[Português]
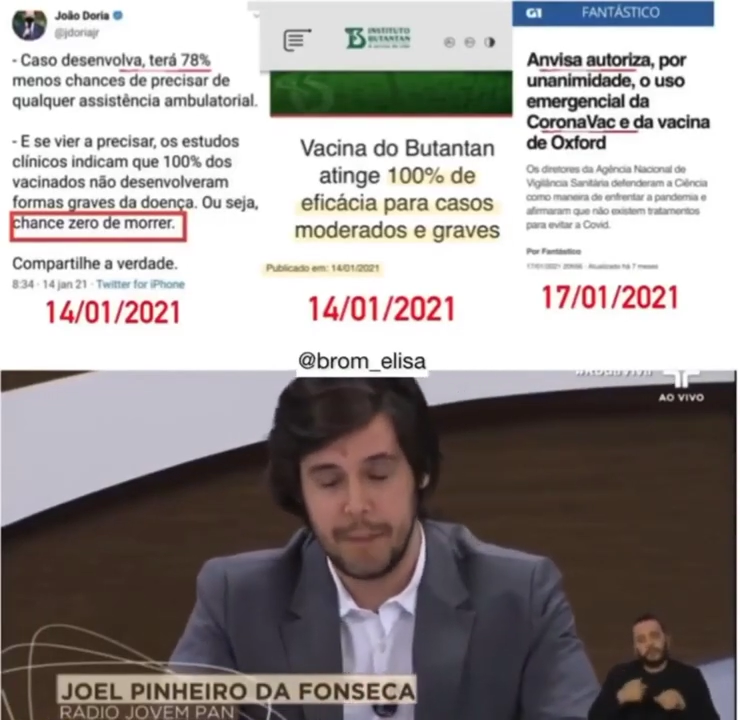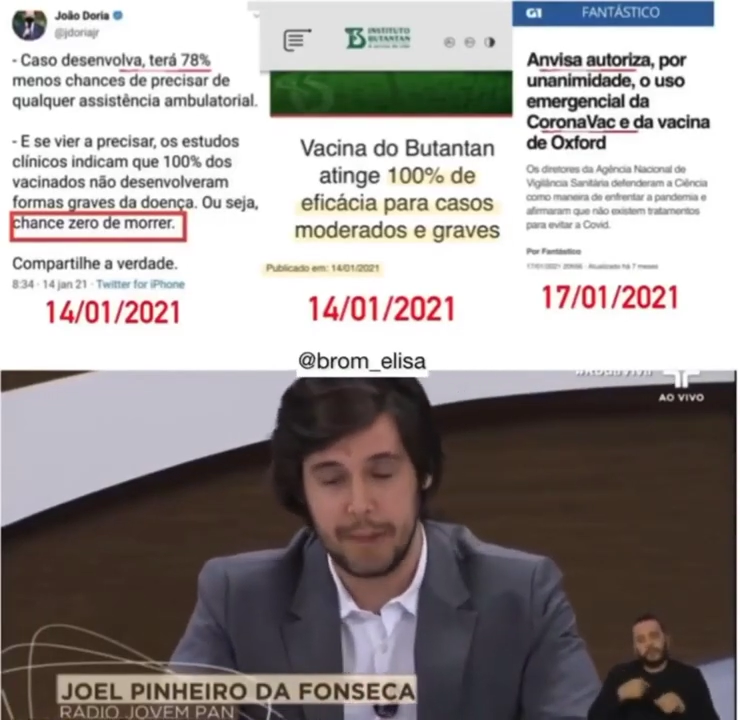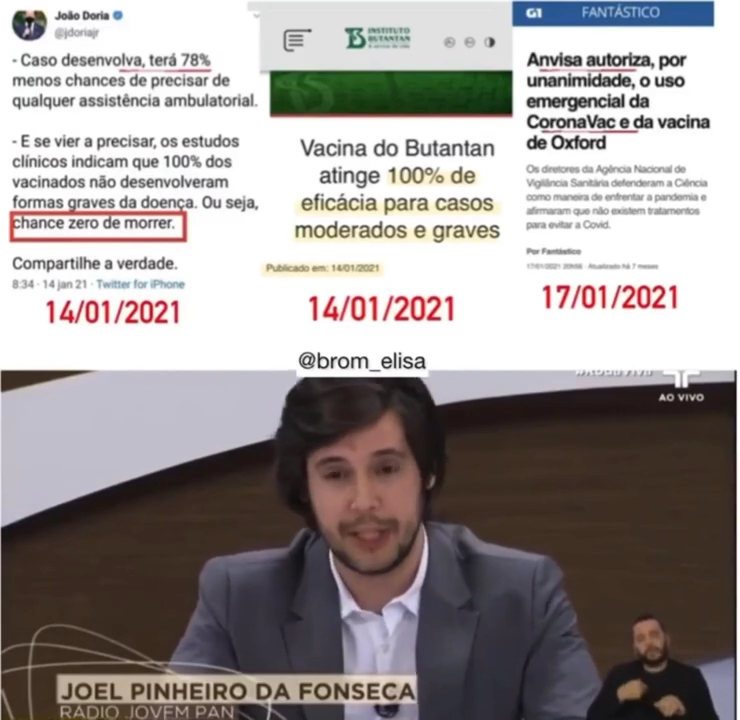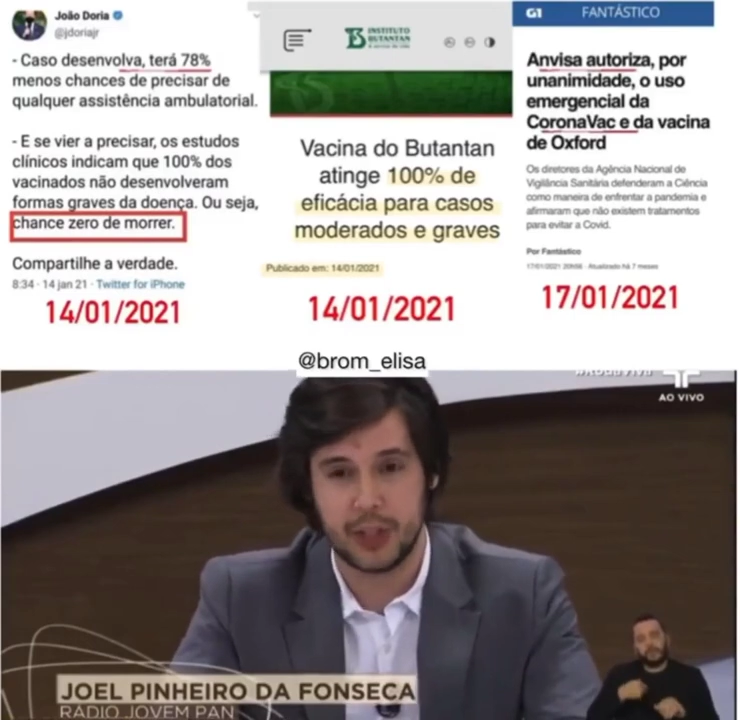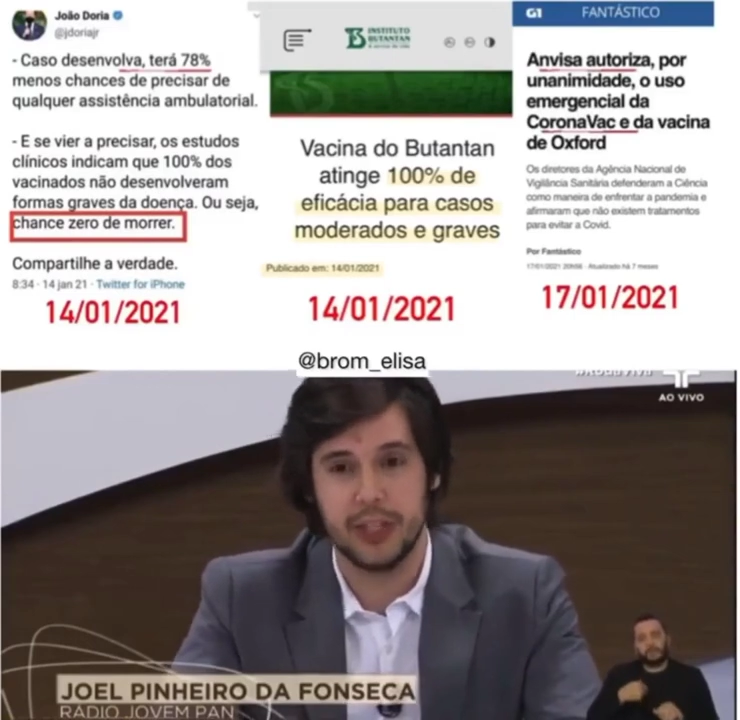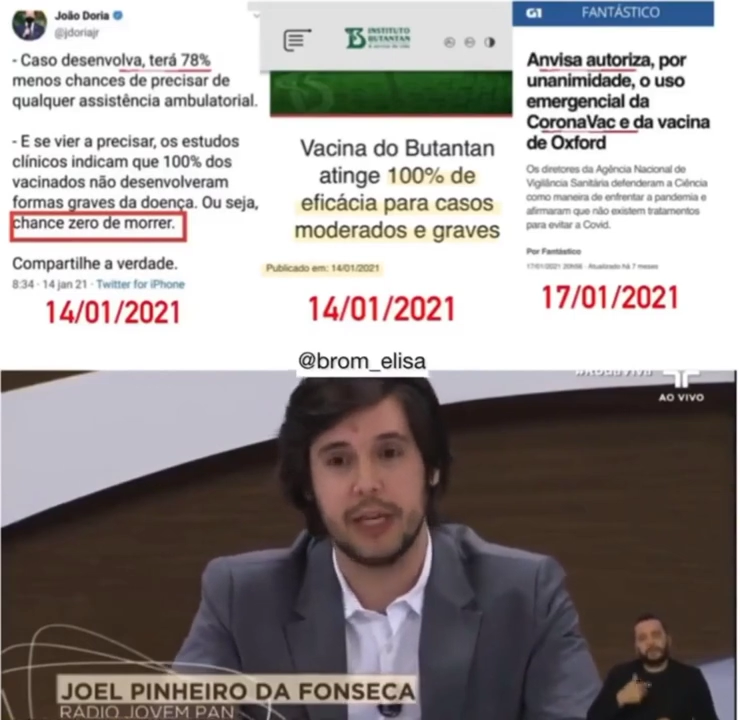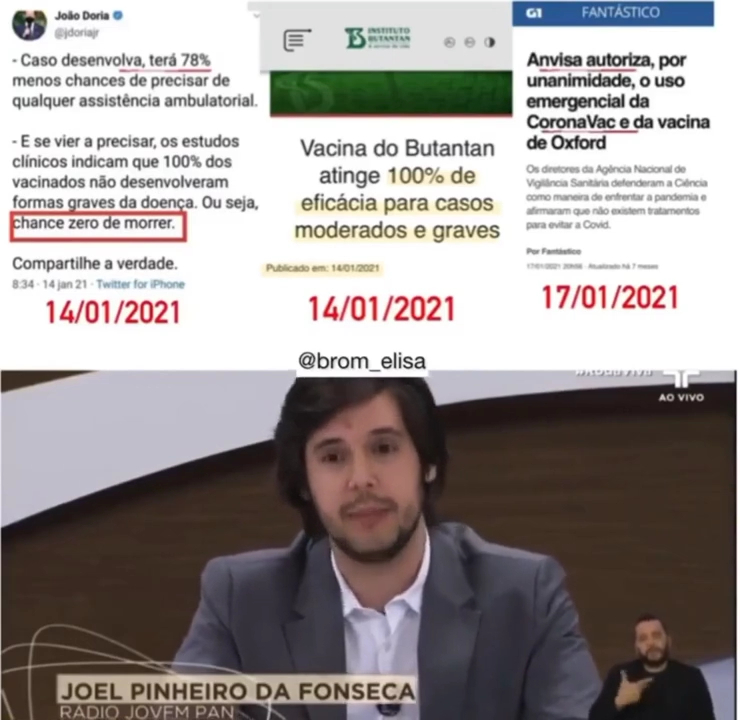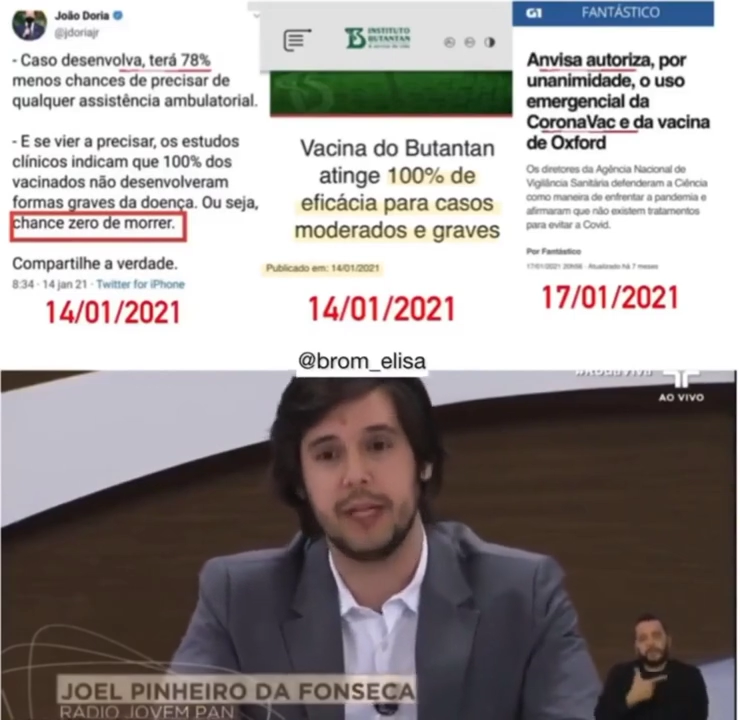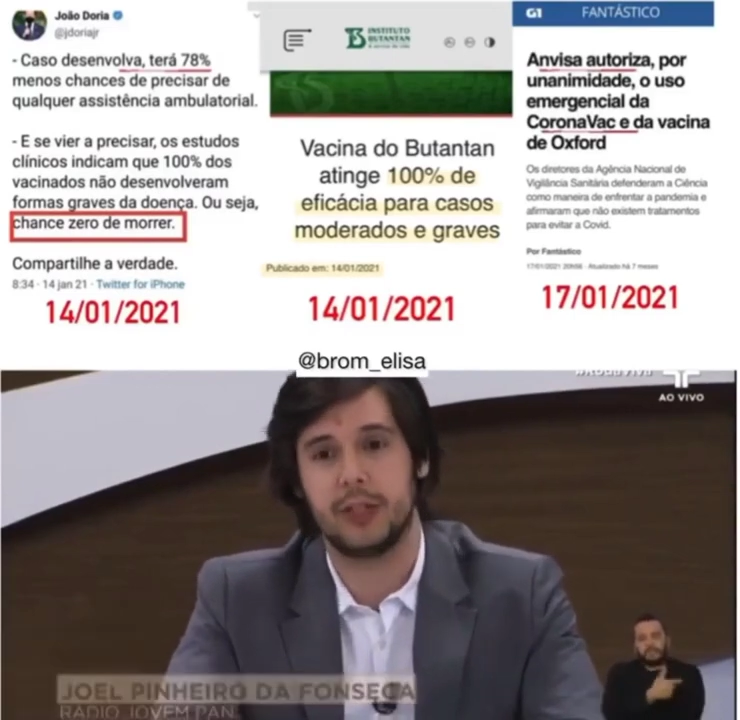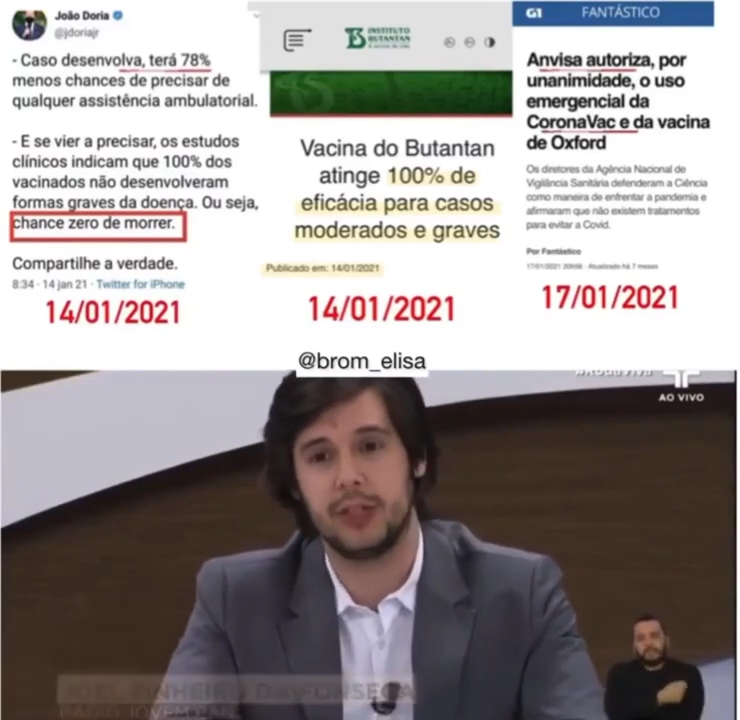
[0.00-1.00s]

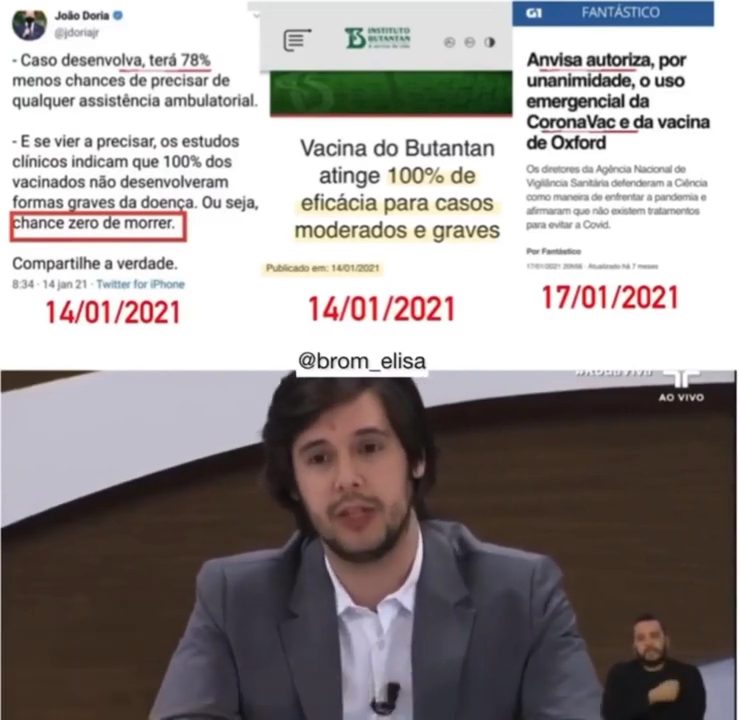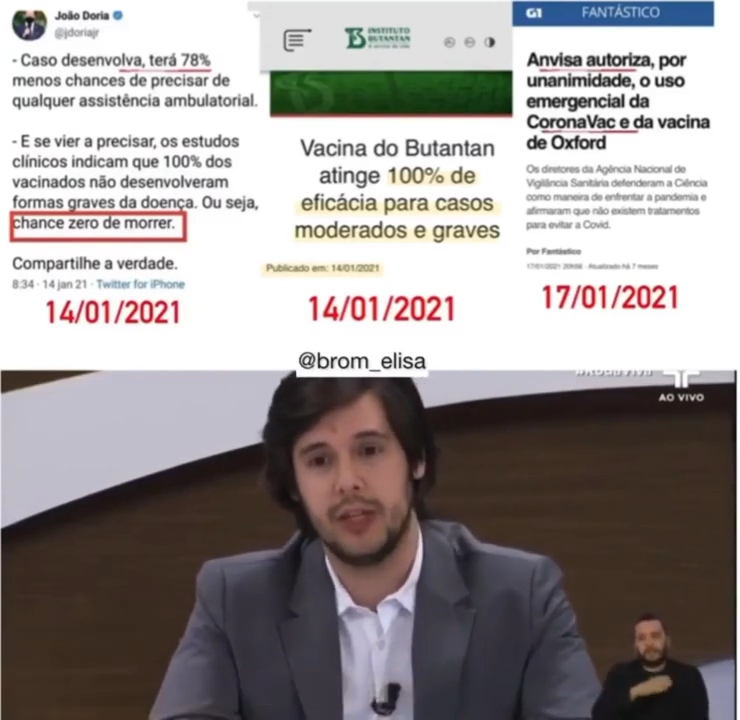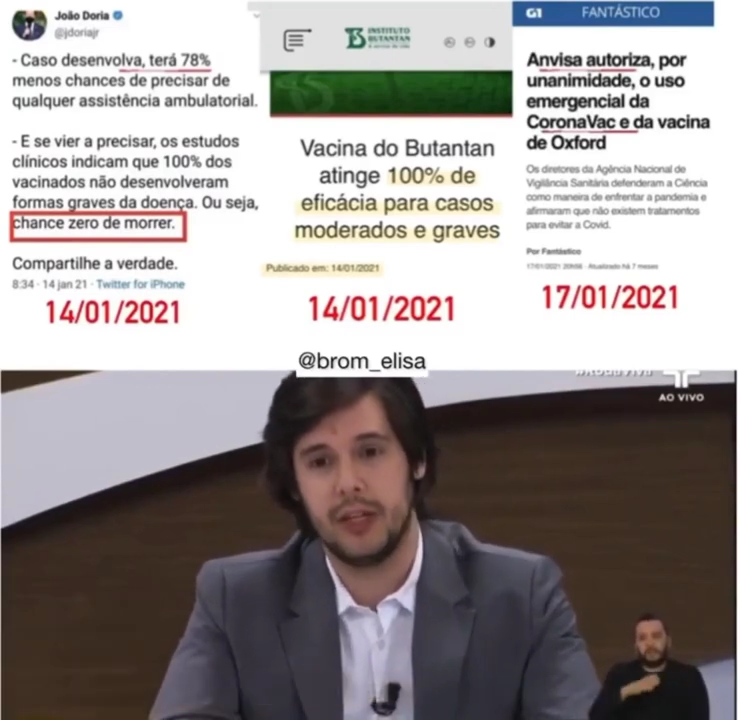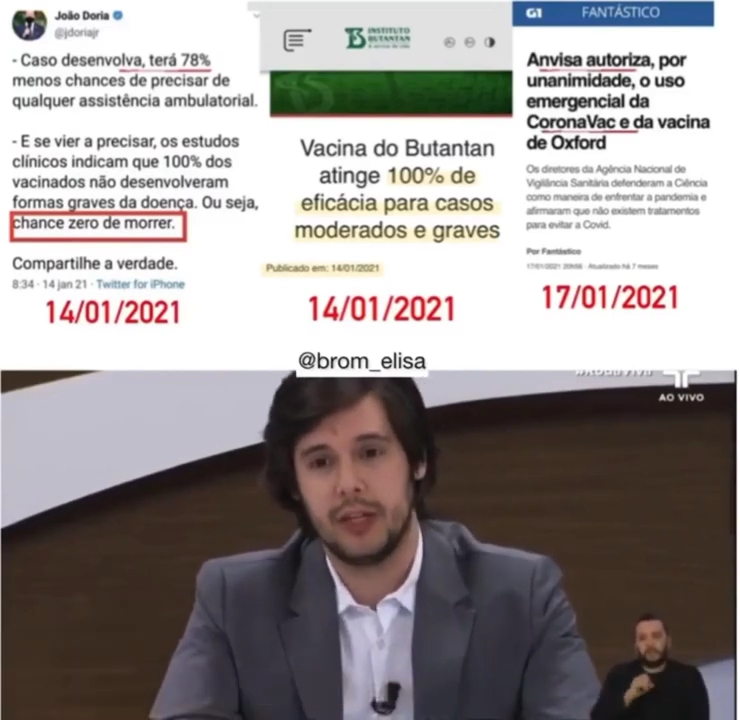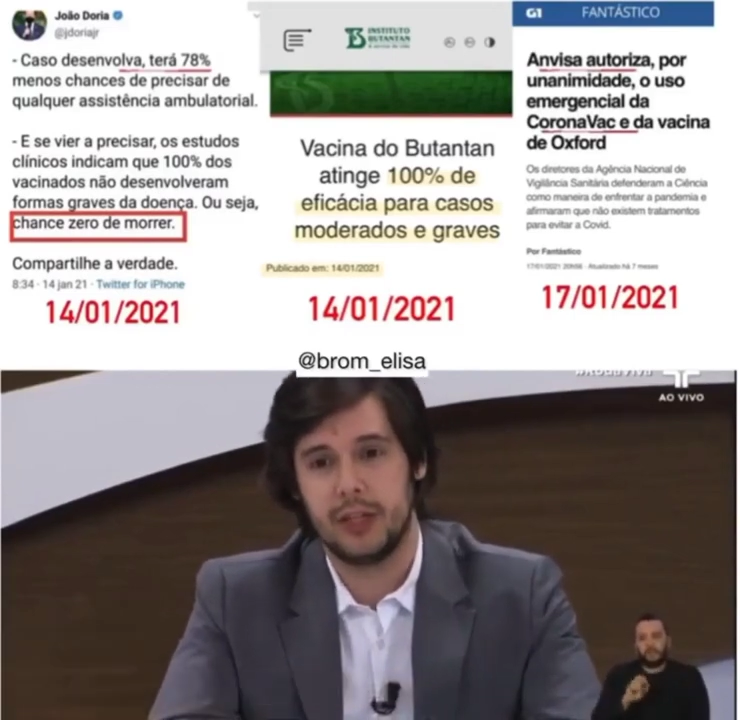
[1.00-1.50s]
repetidamente